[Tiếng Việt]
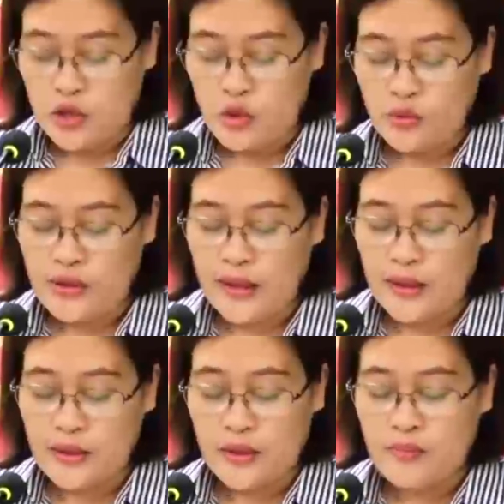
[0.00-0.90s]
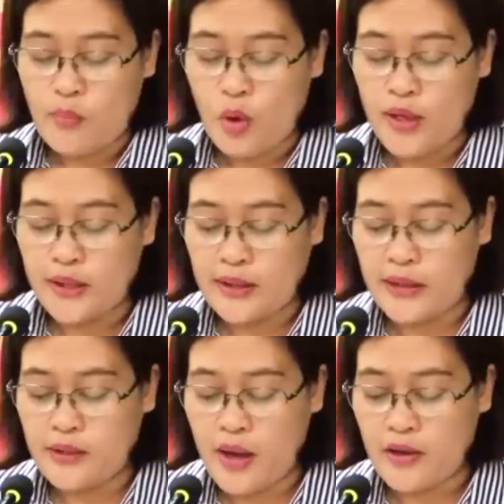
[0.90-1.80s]
đẩy giao dịch điện tử nhiều
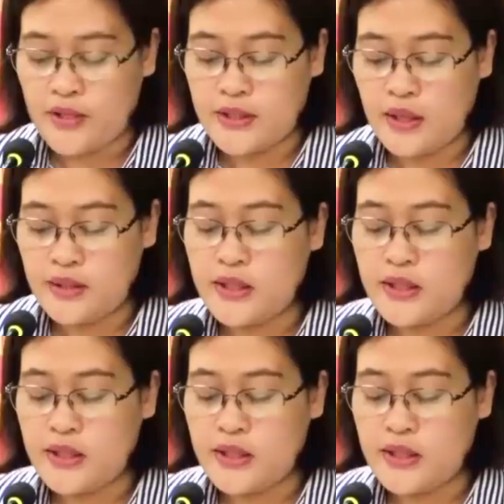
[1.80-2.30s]
hơn, thuận lợi